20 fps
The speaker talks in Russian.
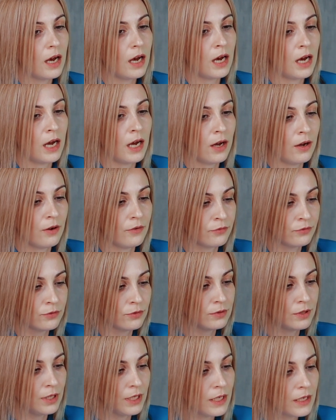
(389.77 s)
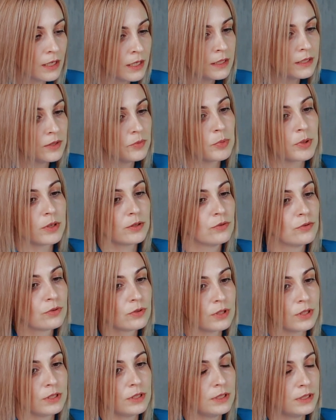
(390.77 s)
А внутри
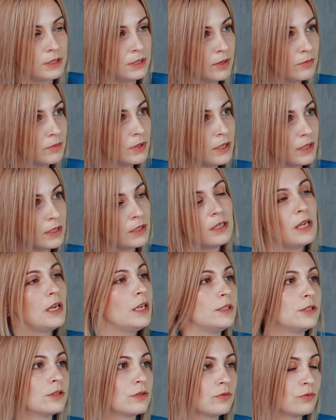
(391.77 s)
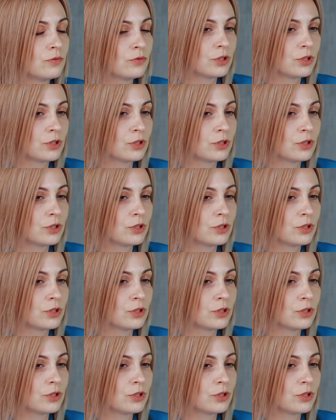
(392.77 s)
IT-продукта системный аналитик